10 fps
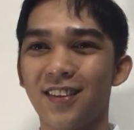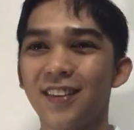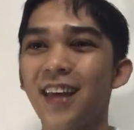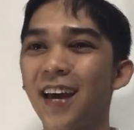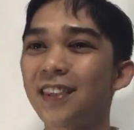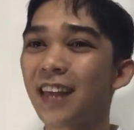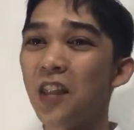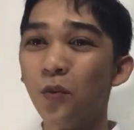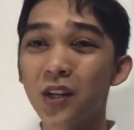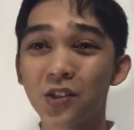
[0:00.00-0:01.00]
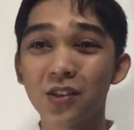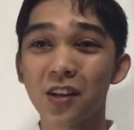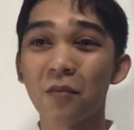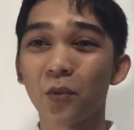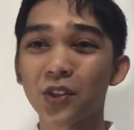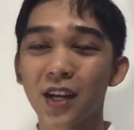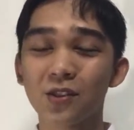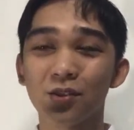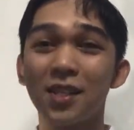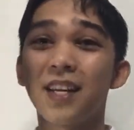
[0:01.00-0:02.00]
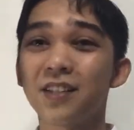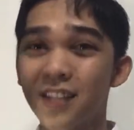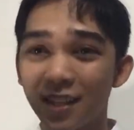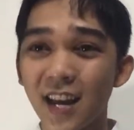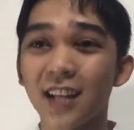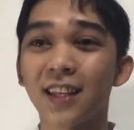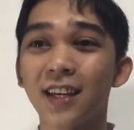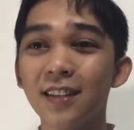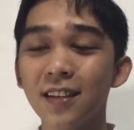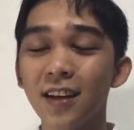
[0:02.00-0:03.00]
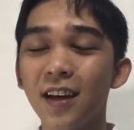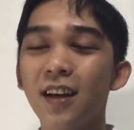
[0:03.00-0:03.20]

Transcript: Then, 10 questions lang po siya. So, siniksik natin.